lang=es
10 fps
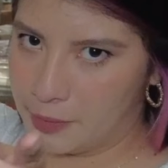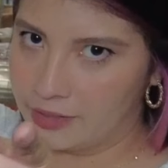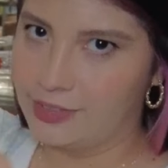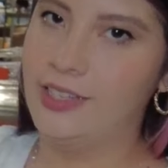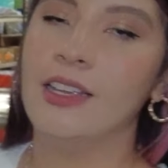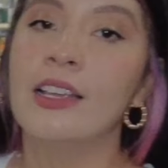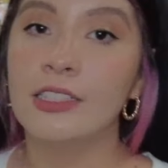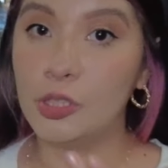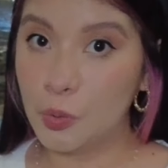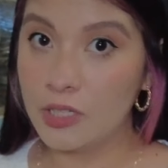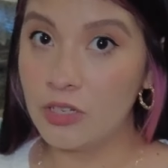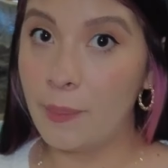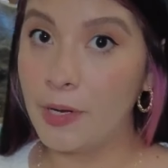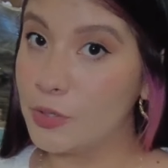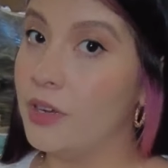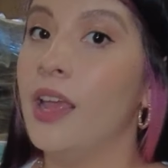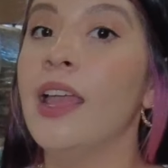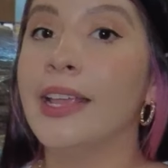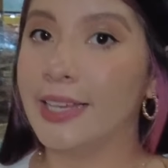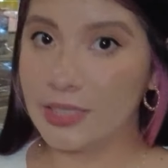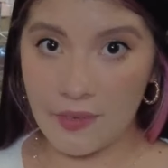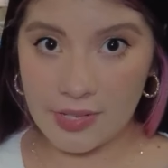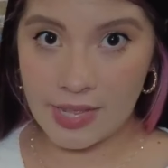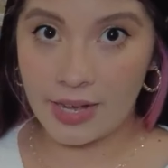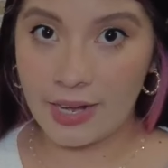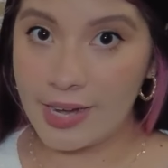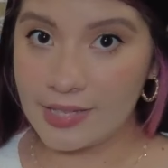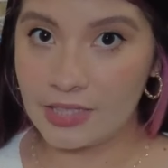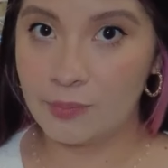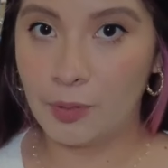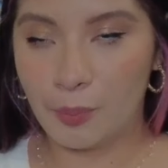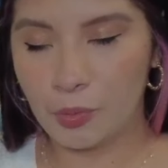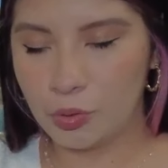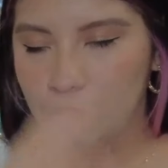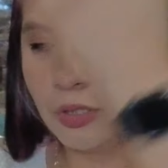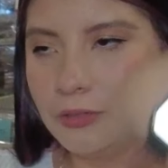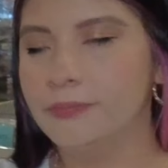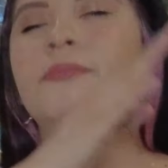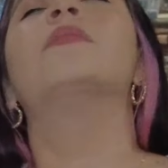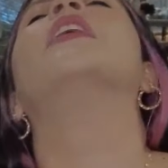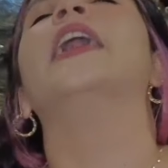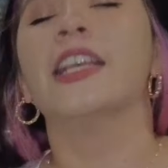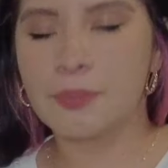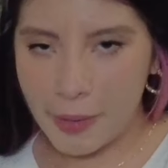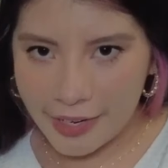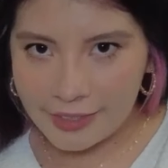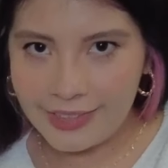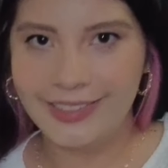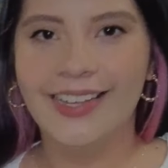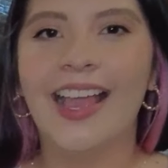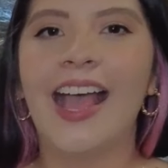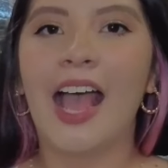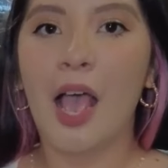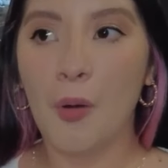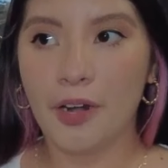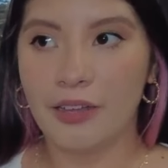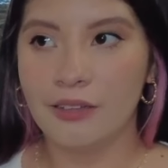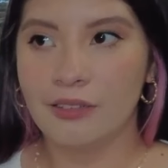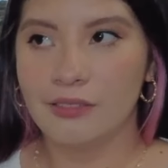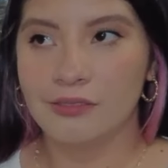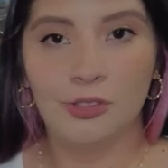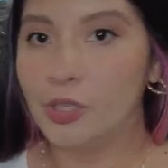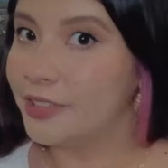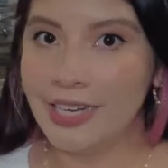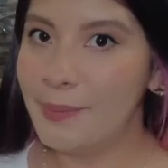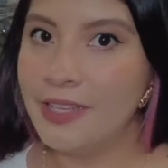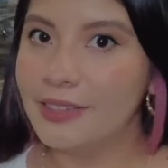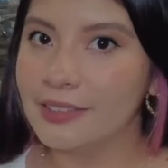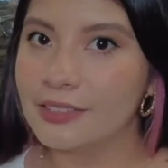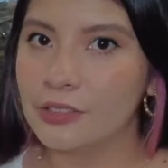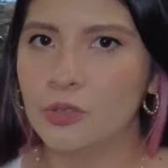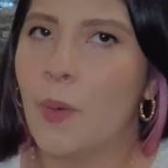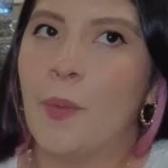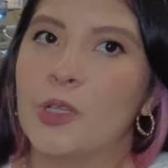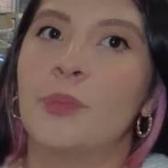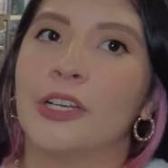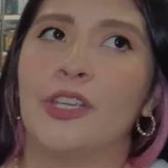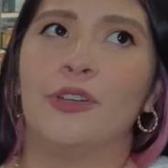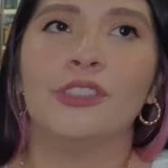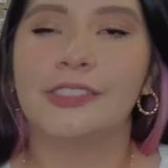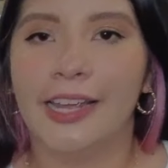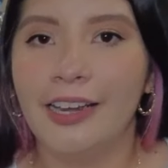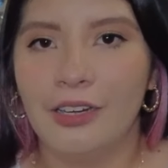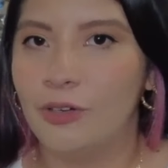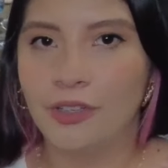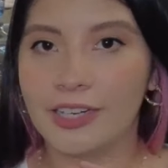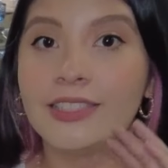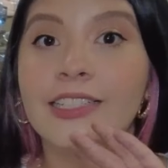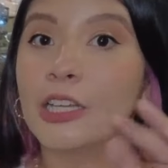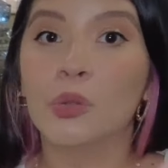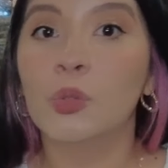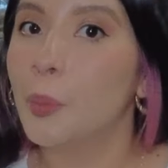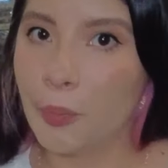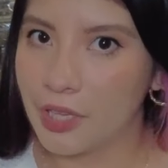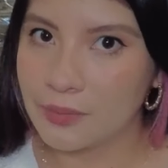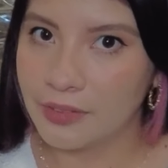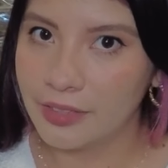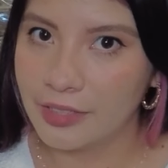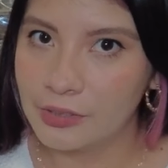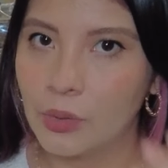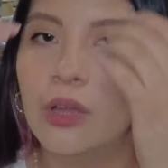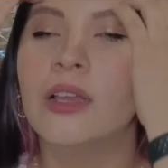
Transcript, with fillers: para ti. Si tú eres una persona que sabes arreglar ese tipo de producto, es para ti. Ahora, no te limites. No vos porque yo no sé, no quiere decir que tú no puedas vender esto